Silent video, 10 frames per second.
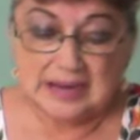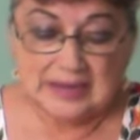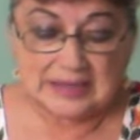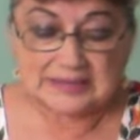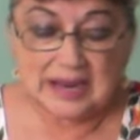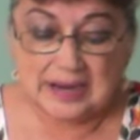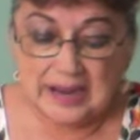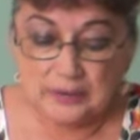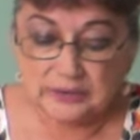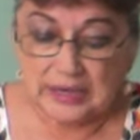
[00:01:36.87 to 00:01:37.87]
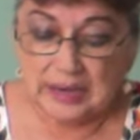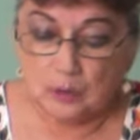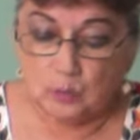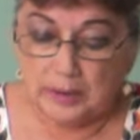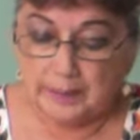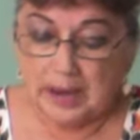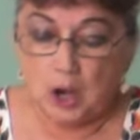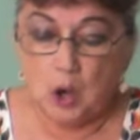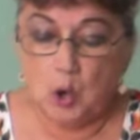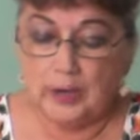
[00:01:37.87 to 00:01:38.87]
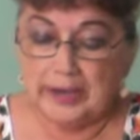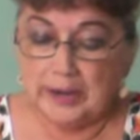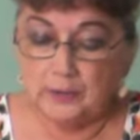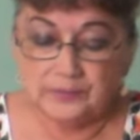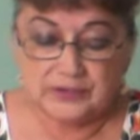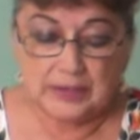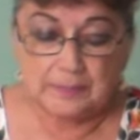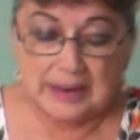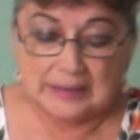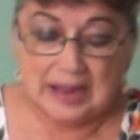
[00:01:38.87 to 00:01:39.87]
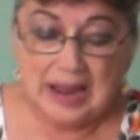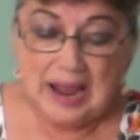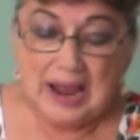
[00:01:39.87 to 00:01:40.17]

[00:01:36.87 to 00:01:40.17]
la sacaron de la cueva, lograron llevarla